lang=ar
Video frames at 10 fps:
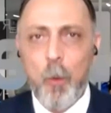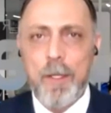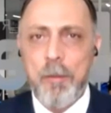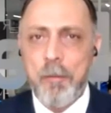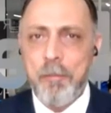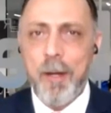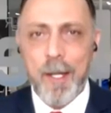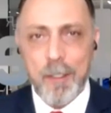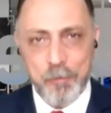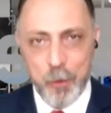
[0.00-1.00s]
مرتفع
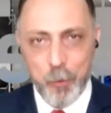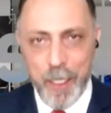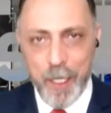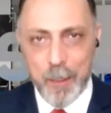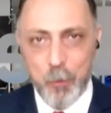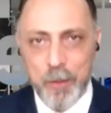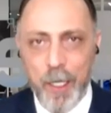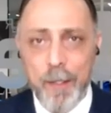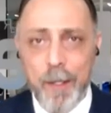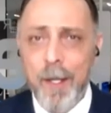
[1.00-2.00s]
فقط في الولايات
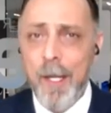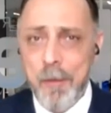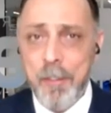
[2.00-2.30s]
المتحده